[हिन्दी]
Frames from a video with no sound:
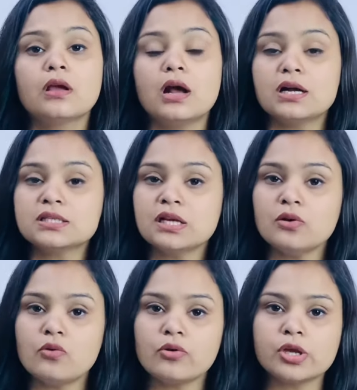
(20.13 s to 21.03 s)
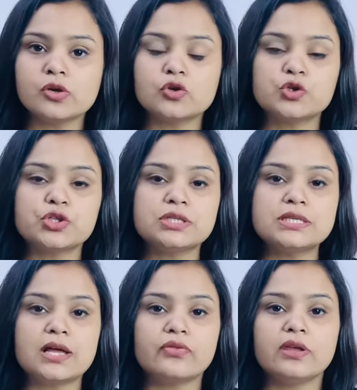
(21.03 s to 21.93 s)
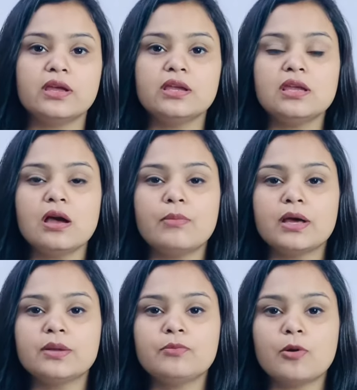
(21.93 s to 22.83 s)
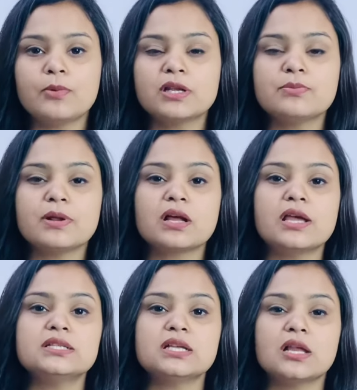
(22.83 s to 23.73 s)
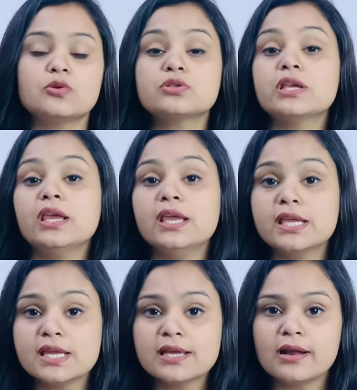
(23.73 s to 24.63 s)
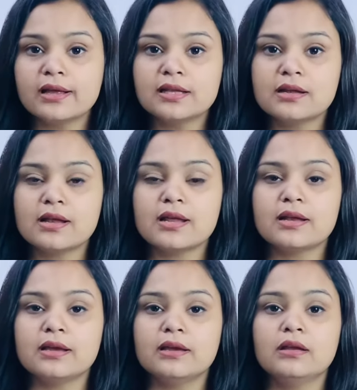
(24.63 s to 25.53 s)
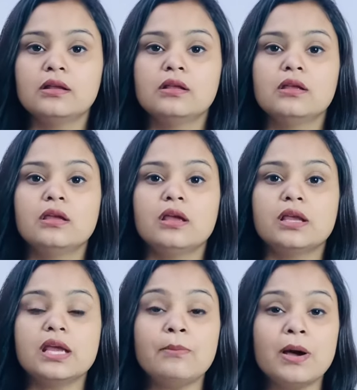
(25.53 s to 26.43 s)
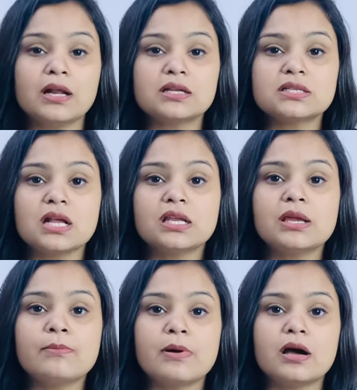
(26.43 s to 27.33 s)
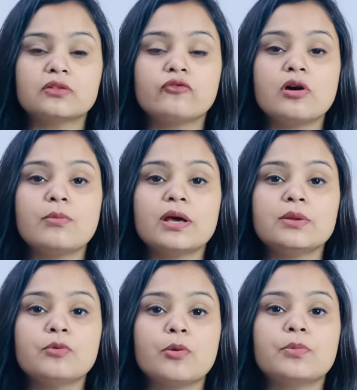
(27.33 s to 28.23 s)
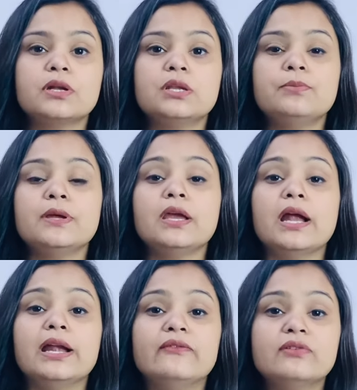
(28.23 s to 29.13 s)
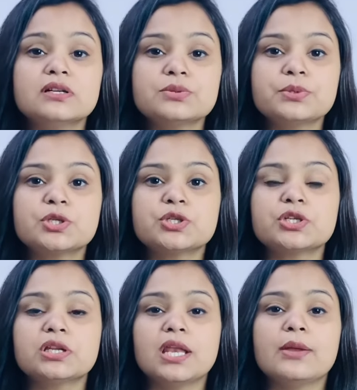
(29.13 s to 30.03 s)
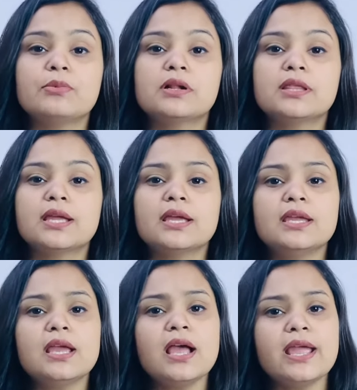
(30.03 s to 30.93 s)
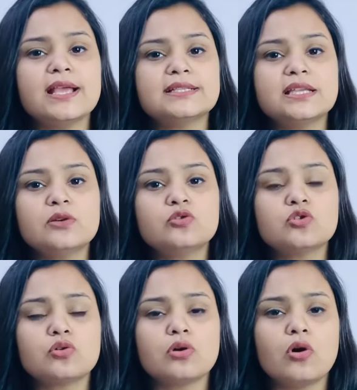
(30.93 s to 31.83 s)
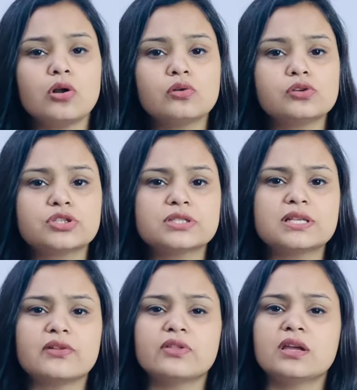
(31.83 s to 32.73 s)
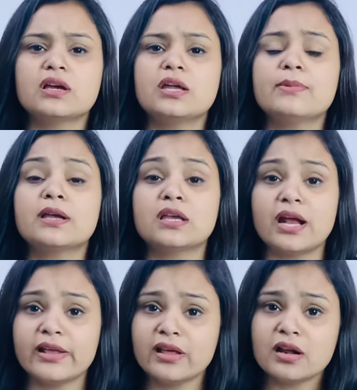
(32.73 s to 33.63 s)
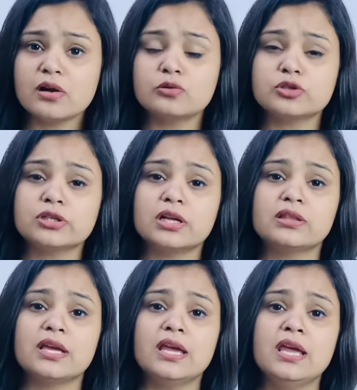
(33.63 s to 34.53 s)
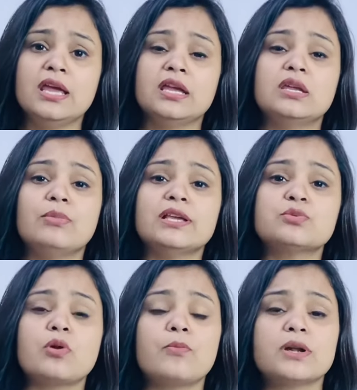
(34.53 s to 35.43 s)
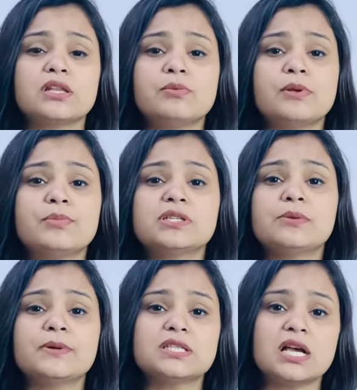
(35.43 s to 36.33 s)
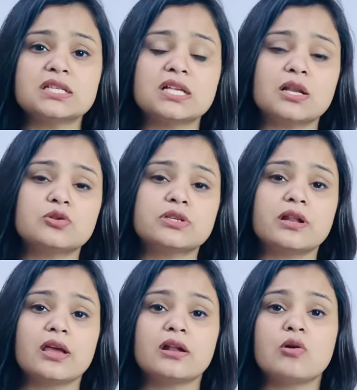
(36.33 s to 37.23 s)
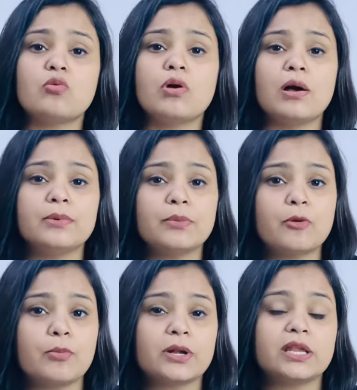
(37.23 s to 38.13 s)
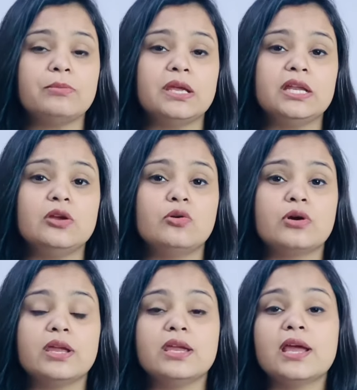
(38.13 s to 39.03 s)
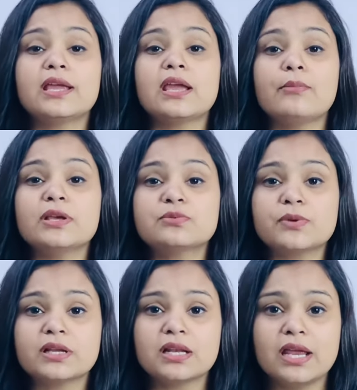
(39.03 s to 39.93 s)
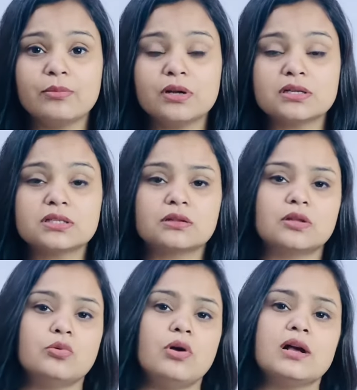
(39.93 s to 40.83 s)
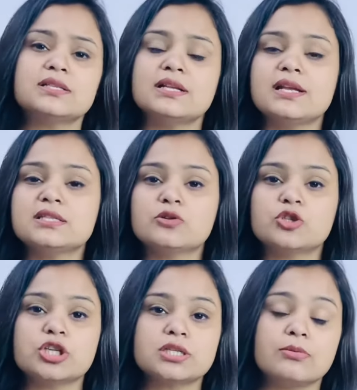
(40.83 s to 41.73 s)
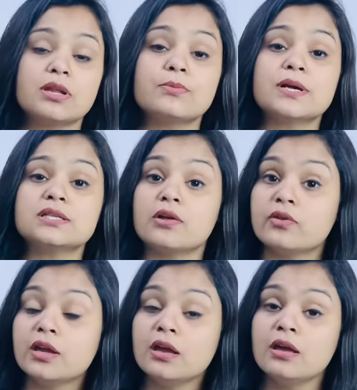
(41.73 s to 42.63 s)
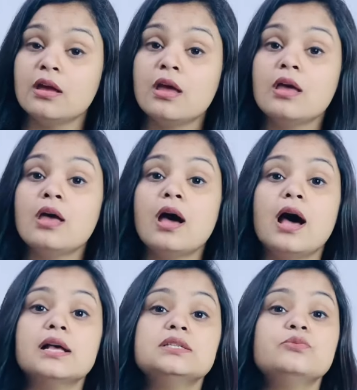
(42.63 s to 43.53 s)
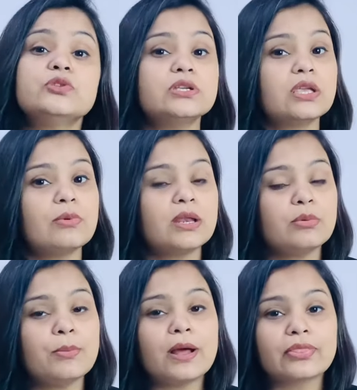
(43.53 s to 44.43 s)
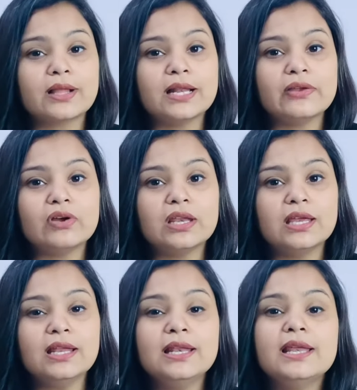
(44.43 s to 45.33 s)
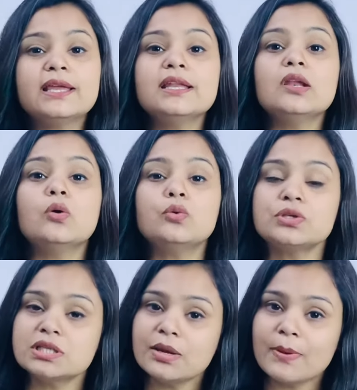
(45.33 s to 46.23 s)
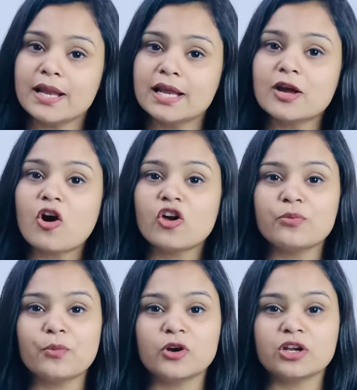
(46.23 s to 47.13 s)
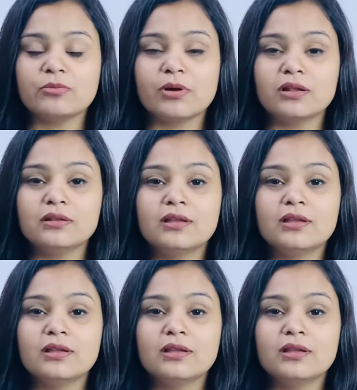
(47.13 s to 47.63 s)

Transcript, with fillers: अक्सर लोगों के क्वेश्चंस आते हैं कि हमारी प्रॉपर्टी पर कई सालों से एक ही किराएदार रह रहे हैं क्या 12 साल के बाद वो हमारी प्रॉपर्टी पे एडवर्स पोजेशन क्लेम कर देंगे या ऐसे ही कुछ और क्वेश्चंस आते हैं कई बार किराएदार का क्वेश्चन आता है कि मैं इस प्रॉपर्टी पर पिछले 50 सालों से रह रहा हूँ अब ये प्रॉपर्टी मेरी हो गई है क्या मैं इस पर क्लेम कर सकता हूँ अक्सर ऐसे क्वेश्चन हमारे पास आते हैं आज हम उसी के बारे में बात करने वाले हैं लेकिन उससे पहले एक और इम्पॉर्टेंट बात